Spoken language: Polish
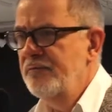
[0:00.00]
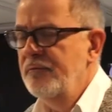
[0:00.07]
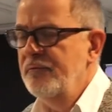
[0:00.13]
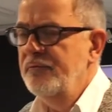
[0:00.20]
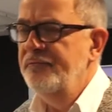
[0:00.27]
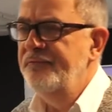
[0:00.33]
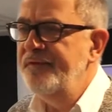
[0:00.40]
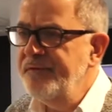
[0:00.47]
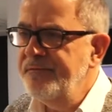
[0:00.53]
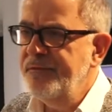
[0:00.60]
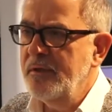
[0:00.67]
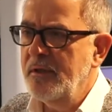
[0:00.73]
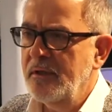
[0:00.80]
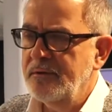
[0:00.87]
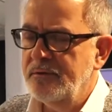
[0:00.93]

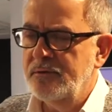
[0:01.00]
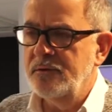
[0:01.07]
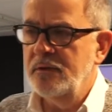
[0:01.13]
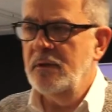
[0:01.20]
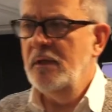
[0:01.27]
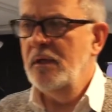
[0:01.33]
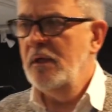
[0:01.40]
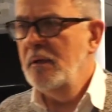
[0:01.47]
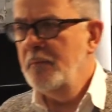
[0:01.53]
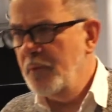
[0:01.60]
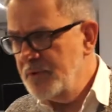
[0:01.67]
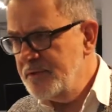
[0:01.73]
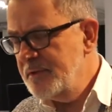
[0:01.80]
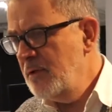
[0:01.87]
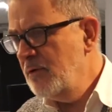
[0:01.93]
wywiad
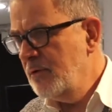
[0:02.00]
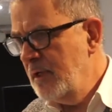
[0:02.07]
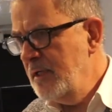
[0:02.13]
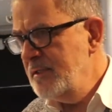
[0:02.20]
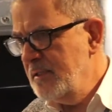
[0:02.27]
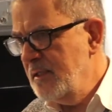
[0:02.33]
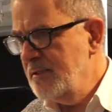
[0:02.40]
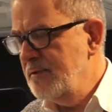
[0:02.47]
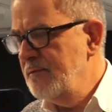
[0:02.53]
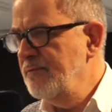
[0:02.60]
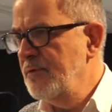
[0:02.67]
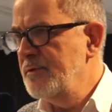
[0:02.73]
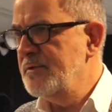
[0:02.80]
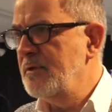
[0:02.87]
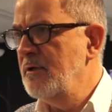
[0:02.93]
Polskiej Organizacji
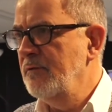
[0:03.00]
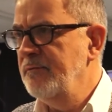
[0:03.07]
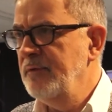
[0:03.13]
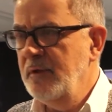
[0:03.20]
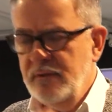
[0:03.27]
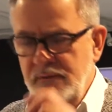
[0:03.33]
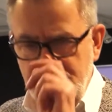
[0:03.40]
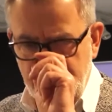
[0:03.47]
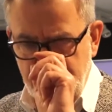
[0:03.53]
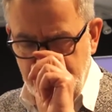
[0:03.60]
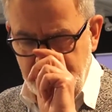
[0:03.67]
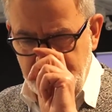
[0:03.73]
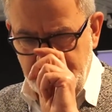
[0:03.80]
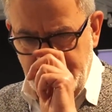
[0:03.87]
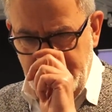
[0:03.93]
Wojskowej.
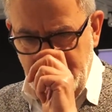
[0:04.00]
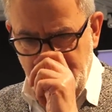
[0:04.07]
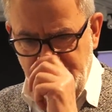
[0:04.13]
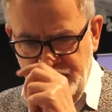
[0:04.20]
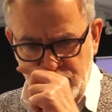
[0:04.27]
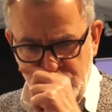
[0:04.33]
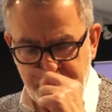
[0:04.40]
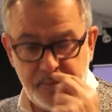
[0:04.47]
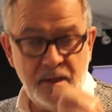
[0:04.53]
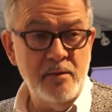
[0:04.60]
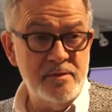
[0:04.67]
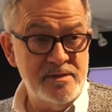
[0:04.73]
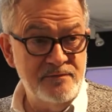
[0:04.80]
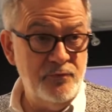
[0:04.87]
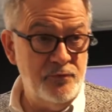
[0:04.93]
POW
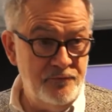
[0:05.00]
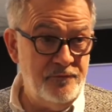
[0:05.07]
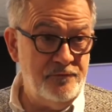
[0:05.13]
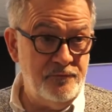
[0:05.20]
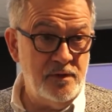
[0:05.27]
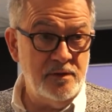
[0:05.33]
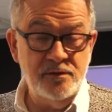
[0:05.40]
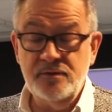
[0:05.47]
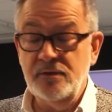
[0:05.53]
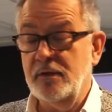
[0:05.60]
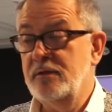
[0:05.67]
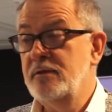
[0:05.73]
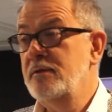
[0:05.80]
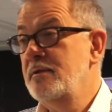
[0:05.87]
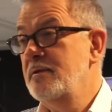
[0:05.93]
miała swój wywiad,
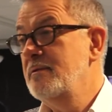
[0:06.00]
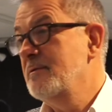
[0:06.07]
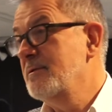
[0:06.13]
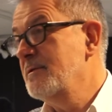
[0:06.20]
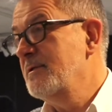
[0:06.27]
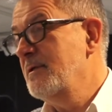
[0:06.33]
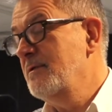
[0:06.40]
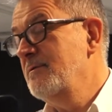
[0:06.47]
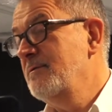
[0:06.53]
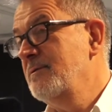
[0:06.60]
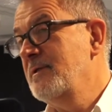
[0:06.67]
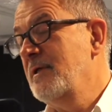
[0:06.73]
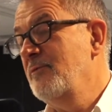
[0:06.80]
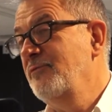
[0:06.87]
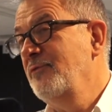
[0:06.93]
taki za,
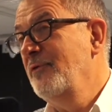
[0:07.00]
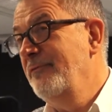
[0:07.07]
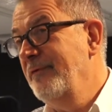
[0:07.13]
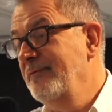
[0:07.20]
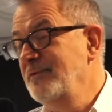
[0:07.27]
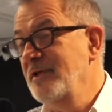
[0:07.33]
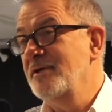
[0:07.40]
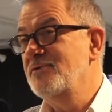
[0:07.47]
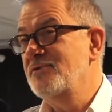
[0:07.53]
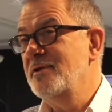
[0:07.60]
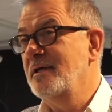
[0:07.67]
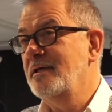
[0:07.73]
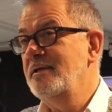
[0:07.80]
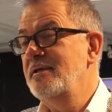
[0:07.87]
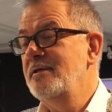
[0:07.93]
zarówno wewnętrzny,
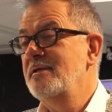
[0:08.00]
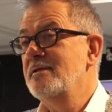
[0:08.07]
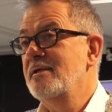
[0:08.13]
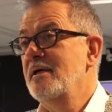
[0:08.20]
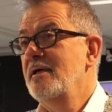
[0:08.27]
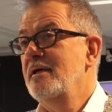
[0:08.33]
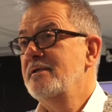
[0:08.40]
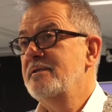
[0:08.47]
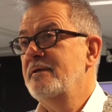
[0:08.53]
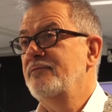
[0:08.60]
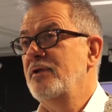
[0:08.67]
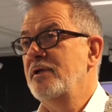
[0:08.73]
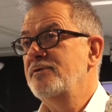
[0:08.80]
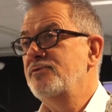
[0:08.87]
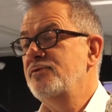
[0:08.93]
jak i
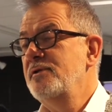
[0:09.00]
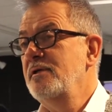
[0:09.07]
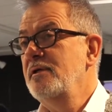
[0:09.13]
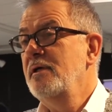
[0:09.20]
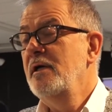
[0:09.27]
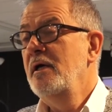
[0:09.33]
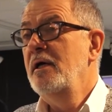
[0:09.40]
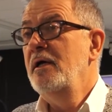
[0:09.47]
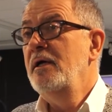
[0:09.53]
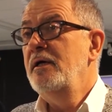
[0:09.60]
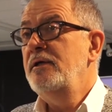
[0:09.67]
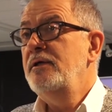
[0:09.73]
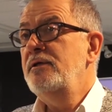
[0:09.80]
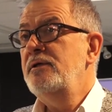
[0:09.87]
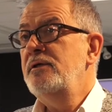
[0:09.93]
zewnętrzny.
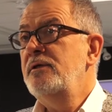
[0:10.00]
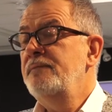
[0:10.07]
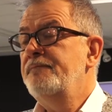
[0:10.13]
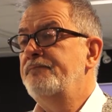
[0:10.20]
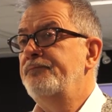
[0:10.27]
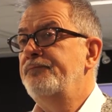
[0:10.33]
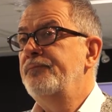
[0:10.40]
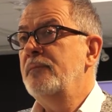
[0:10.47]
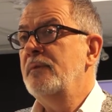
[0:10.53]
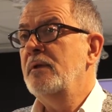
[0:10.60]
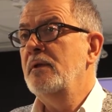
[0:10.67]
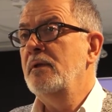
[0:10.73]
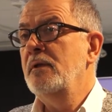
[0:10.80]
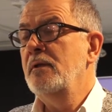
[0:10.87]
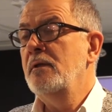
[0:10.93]
I
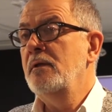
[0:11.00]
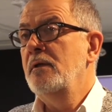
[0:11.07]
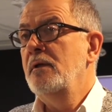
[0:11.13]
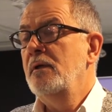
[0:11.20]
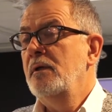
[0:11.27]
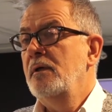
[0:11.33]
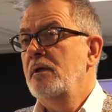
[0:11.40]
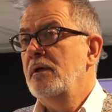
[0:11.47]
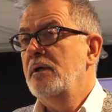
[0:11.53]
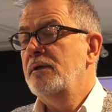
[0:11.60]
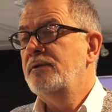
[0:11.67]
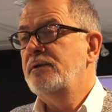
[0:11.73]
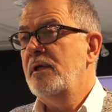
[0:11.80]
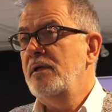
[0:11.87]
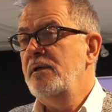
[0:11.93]
mm,
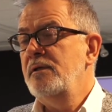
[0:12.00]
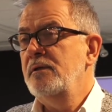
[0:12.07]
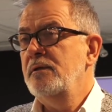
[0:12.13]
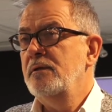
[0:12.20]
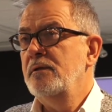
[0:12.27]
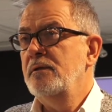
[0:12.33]
ten, y,